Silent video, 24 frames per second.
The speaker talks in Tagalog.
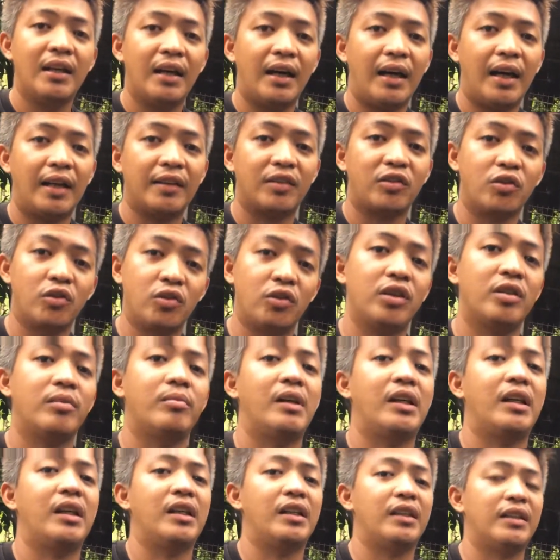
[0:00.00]
At yun ang
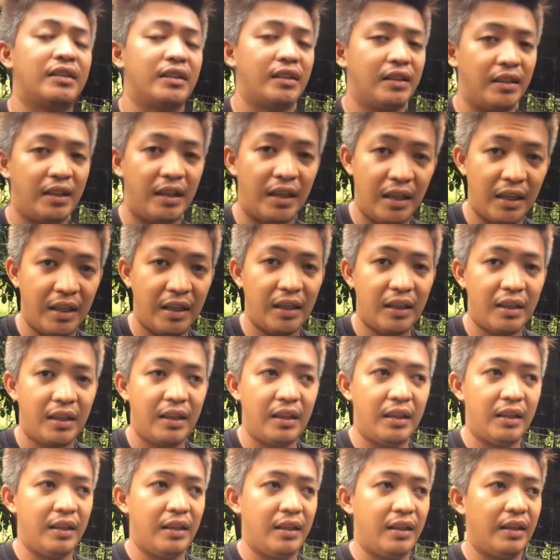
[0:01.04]
magiging sanhi
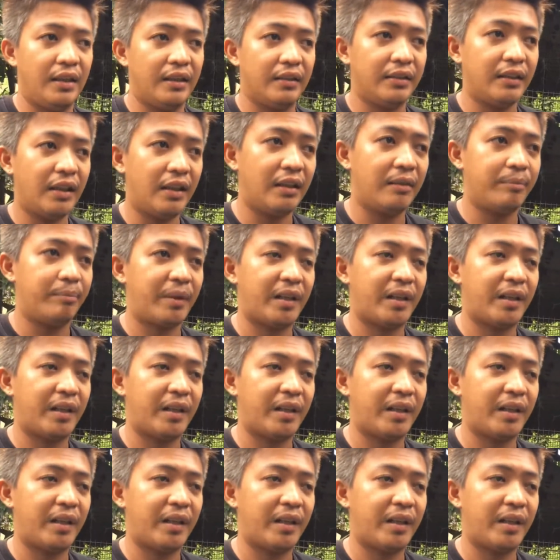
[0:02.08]
ng